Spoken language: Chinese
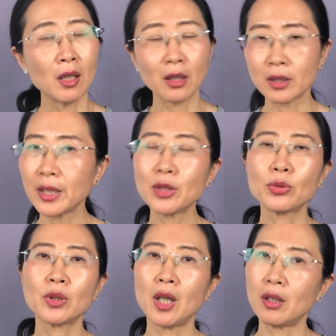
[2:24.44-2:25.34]
呃，可以
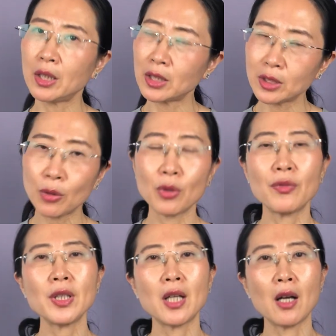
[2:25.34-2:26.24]
做到，而且效果
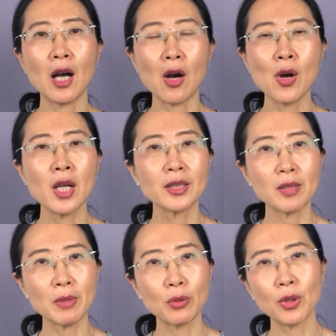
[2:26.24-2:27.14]
非常好。在
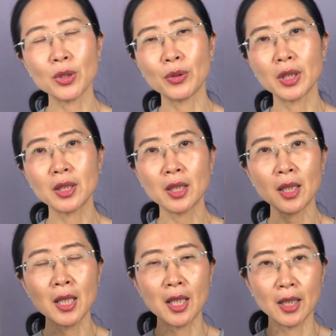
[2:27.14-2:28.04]
美国有一个
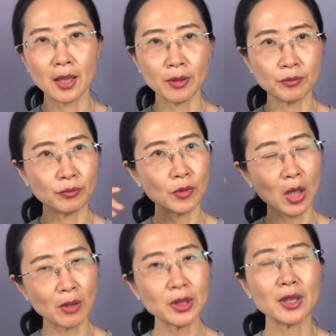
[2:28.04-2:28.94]
嗯
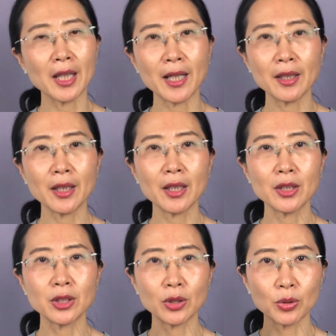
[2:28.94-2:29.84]
好几年的一
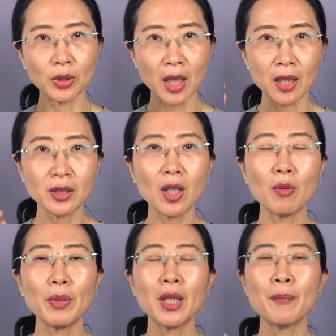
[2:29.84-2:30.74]
个叫做糖尿
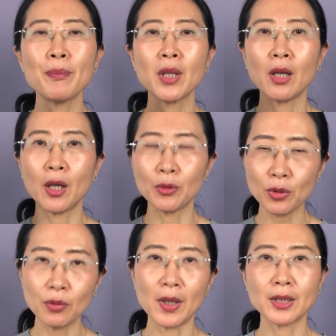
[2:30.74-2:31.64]
病呃
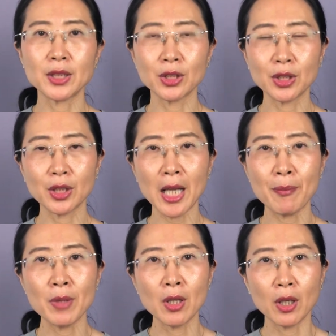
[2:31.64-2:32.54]
预防性实
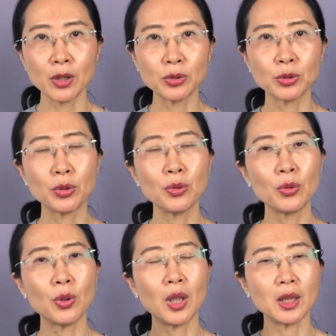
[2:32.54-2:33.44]
验，呃，就是通
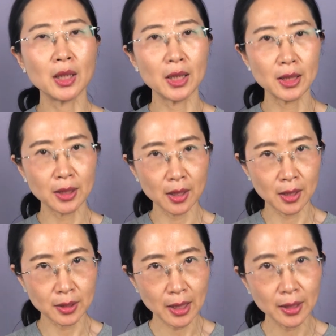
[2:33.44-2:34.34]
过呃
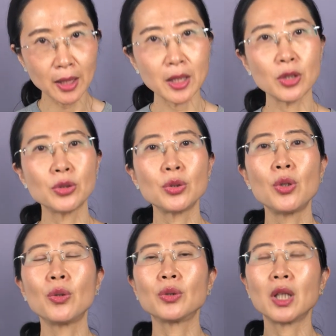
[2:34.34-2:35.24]
呃降低体重。
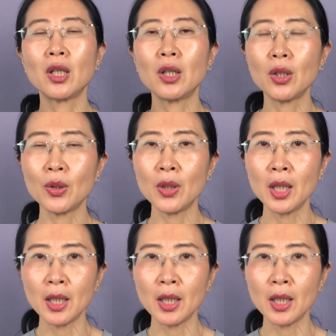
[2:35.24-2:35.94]
然后